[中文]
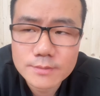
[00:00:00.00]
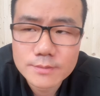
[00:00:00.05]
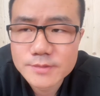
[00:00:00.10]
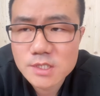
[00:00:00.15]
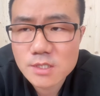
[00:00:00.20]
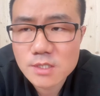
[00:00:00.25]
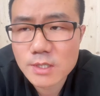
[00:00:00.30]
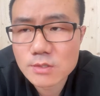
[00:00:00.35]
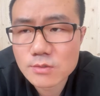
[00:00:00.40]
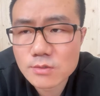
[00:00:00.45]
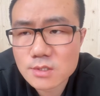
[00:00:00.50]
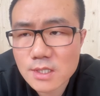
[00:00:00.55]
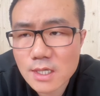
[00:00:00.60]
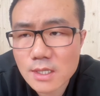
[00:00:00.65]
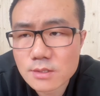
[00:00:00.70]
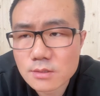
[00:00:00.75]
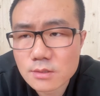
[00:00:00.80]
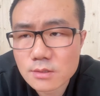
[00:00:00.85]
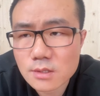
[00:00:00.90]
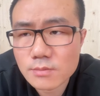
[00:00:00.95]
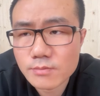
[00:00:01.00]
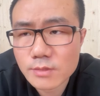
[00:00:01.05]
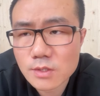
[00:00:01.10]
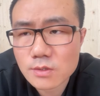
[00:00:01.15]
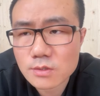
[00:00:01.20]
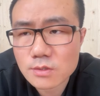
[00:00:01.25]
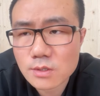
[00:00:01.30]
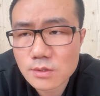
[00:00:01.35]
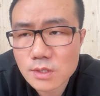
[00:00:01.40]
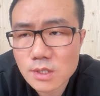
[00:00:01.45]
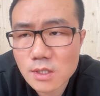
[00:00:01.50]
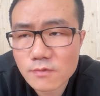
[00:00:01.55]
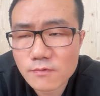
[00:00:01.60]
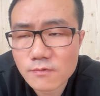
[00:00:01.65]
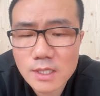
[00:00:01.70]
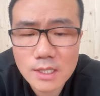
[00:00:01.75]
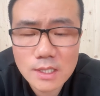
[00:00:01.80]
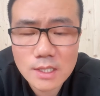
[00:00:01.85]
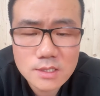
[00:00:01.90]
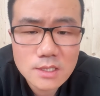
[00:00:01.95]
即便说暂时它没有收益，
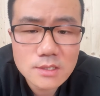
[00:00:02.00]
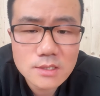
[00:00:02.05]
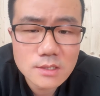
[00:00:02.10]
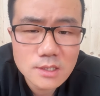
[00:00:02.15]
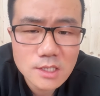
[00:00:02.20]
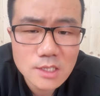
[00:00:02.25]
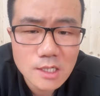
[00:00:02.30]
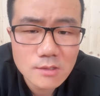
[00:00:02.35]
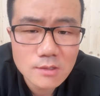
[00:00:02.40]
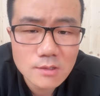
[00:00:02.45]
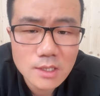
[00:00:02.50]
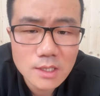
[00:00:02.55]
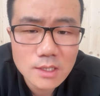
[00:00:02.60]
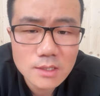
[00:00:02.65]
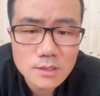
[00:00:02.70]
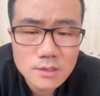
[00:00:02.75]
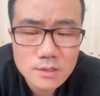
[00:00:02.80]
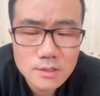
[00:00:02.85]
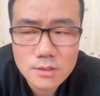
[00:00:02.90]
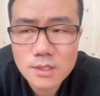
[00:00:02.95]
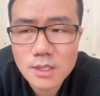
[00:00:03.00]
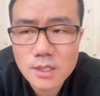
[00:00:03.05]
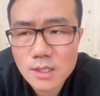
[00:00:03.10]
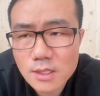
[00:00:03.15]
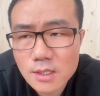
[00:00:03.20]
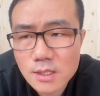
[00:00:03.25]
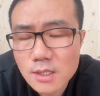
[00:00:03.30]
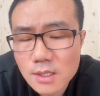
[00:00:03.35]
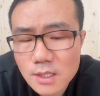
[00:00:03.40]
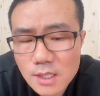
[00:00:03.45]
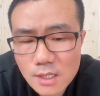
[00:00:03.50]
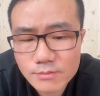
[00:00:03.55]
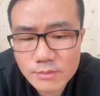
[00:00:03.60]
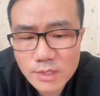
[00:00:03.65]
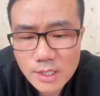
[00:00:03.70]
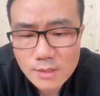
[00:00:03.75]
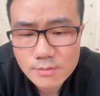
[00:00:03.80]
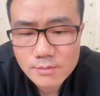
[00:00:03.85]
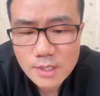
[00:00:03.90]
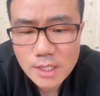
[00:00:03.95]
未来前景好呢，你就得安
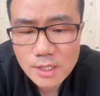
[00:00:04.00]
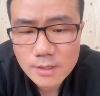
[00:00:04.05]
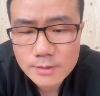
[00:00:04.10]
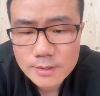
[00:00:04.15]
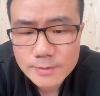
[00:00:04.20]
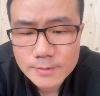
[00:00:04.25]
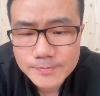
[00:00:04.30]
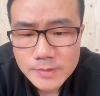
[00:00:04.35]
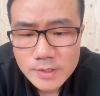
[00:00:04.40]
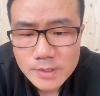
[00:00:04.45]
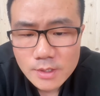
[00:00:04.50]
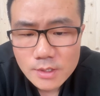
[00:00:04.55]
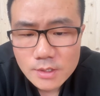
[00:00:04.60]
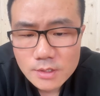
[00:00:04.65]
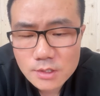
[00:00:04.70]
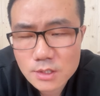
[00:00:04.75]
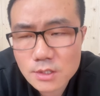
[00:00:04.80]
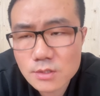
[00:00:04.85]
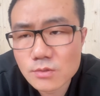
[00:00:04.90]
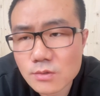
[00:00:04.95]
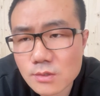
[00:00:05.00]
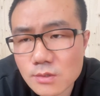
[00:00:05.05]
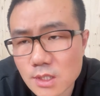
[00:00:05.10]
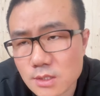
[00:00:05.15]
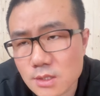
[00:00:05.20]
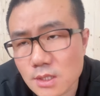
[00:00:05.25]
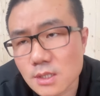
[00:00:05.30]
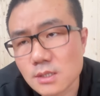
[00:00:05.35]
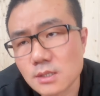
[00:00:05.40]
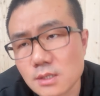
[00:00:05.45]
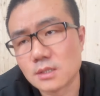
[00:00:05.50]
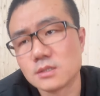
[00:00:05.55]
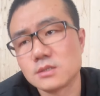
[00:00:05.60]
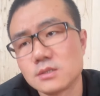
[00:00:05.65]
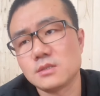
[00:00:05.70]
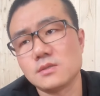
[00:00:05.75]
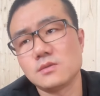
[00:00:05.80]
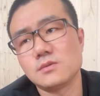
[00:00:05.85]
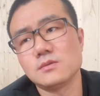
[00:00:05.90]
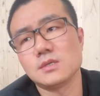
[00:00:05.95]
排安排心路历程啊，
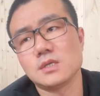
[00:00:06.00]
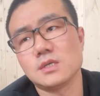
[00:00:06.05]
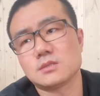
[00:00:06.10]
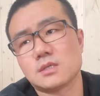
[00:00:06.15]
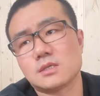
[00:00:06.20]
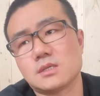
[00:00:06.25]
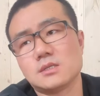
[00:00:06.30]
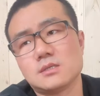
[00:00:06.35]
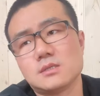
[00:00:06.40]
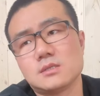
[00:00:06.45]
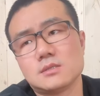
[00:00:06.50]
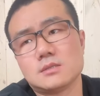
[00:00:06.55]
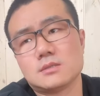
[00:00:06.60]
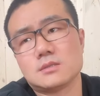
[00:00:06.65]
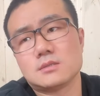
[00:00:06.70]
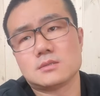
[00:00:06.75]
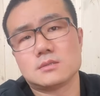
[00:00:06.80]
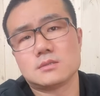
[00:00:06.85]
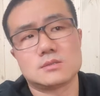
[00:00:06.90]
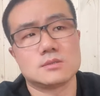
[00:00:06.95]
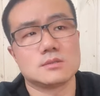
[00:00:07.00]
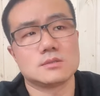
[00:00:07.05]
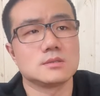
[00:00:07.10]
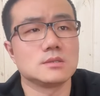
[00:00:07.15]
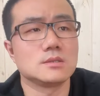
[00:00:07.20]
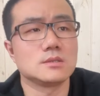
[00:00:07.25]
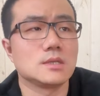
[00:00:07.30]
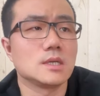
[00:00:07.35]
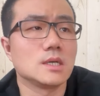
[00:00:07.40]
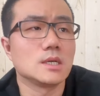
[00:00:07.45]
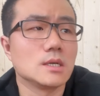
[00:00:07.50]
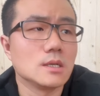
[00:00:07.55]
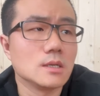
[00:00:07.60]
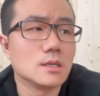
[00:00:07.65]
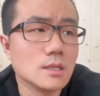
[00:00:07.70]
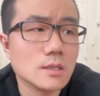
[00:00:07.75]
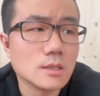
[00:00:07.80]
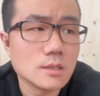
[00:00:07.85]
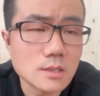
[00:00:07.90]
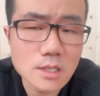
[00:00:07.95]
心路历程就是你，
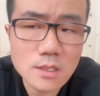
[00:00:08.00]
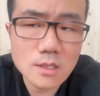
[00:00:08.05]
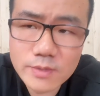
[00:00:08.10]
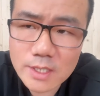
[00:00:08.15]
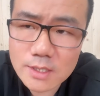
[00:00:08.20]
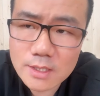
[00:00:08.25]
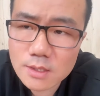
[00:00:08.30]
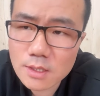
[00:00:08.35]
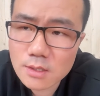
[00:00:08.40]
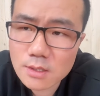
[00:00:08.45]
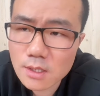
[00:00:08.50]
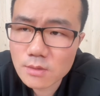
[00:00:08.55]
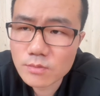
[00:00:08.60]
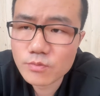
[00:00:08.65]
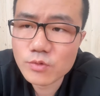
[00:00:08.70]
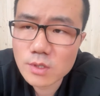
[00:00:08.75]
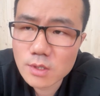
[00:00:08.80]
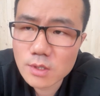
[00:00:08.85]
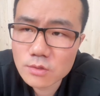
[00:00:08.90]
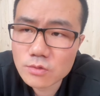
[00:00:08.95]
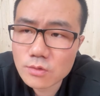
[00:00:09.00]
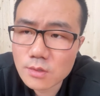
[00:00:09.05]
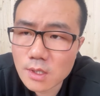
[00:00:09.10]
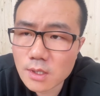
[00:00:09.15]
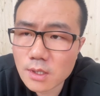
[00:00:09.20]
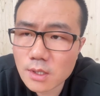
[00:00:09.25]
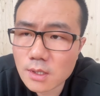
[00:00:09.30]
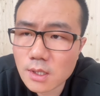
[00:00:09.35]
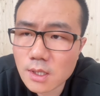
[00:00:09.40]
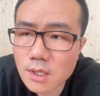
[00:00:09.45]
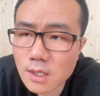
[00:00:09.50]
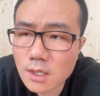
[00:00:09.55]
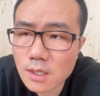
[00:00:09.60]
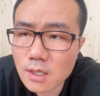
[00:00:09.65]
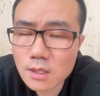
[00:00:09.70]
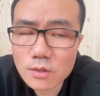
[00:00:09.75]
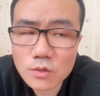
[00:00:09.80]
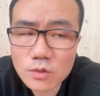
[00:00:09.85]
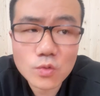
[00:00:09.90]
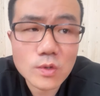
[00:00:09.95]
你本身你不能说这
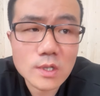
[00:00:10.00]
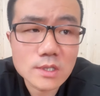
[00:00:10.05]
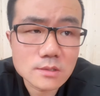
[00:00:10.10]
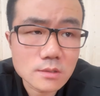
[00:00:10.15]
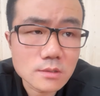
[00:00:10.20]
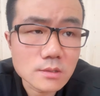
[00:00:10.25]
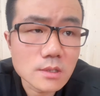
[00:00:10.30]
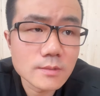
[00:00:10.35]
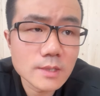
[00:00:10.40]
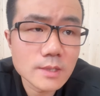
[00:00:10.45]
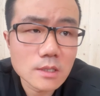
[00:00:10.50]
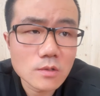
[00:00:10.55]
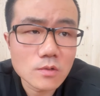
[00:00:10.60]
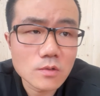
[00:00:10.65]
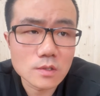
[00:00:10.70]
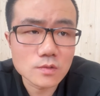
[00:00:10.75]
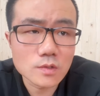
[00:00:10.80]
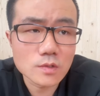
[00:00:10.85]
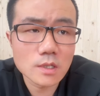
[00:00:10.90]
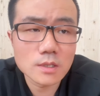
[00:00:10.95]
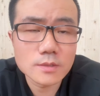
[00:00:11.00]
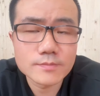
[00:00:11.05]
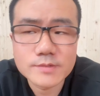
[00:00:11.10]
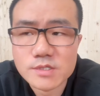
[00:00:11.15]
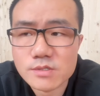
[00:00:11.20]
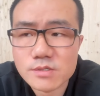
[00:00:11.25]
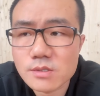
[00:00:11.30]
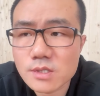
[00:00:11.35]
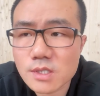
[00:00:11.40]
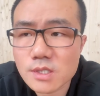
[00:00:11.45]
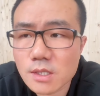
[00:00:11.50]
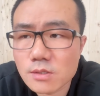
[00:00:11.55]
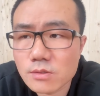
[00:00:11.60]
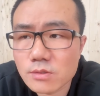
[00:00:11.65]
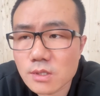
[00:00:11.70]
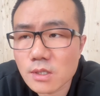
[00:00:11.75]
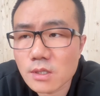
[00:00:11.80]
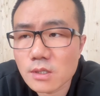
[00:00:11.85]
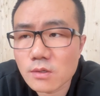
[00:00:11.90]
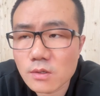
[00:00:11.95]
个裸辞嘛，或者说直接就
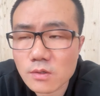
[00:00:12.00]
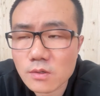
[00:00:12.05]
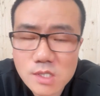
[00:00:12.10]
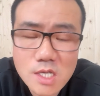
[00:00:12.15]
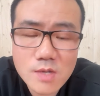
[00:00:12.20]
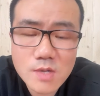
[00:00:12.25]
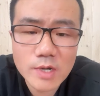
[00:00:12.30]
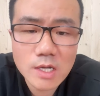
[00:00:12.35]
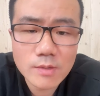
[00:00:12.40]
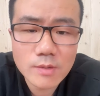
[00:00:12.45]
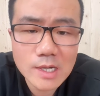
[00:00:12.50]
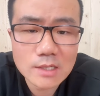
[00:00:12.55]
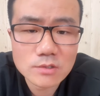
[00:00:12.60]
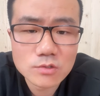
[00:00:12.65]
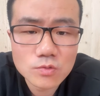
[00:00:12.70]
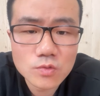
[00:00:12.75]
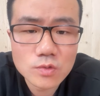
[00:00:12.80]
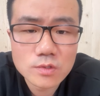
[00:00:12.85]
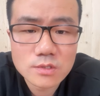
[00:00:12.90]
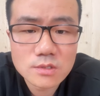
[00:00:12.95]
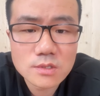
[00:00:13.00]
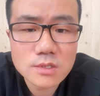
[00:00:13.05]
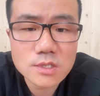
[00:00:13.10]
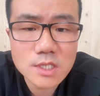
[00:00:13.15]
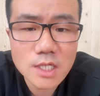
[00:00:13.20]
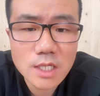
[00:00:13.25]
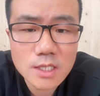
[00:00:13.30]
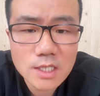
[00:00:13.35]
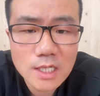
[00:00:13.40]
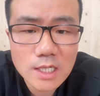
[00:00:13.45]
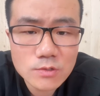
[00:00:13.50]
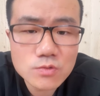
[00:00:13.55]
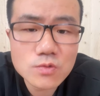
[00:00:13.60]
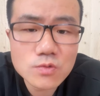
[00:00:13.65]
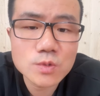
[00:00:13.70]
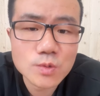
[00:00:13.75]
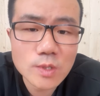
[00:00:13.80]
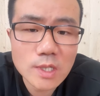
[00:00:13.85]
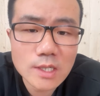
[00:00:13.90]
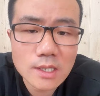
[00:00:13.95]
是一百八十度直接严
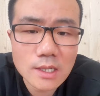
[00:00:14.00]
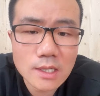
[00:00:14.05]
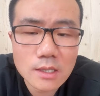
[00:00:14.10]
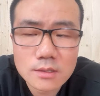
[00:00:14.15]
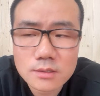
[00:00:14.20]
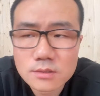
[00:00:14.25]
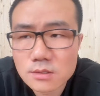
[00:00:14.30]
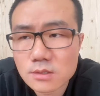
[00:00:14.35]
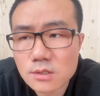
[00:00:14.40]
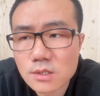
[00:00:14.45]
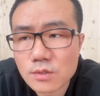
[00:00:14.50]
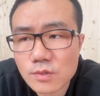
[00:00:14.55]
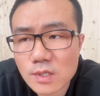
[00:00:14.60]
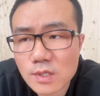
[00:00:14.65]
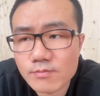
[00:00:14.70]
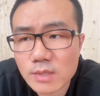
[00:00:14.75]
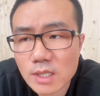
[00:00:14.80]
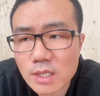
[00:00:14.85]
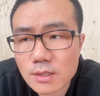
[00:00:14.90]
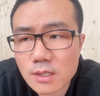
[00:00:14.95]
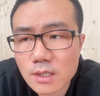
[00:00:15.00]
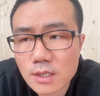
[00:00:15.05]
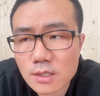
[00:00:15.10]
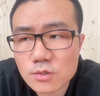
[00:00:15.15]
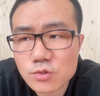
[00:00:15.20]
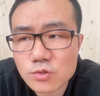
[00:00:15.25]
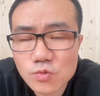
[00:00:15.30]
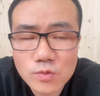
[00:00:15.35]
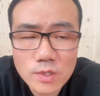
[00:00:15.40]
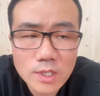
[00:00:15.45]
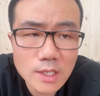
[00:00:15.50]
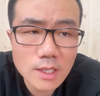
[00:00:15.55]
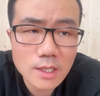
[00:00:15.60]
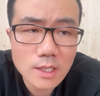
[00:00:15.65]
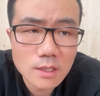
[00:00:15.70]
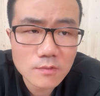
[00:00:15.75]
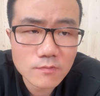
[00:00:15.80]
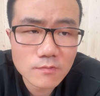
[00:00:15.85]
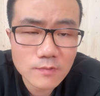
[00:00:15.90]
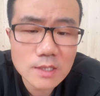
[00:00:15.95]
重转行。自己原本的主业
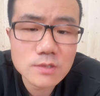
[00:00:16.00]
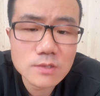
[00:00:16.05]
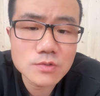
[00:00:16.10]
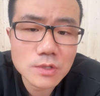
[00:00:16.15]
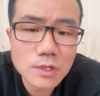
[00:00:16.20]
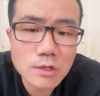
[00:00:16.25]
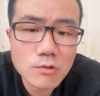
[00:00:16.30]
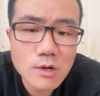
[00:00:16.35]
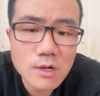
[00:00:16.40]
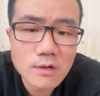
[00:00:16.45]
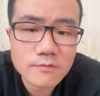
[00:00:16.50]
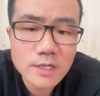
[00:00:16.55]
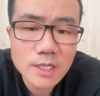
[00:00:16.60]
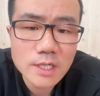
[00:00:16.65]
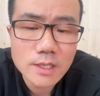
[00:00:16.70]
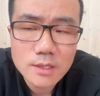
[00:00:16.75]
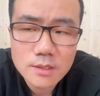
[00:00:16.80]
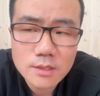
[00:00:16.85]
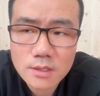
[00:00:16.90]
呢，完全荒废。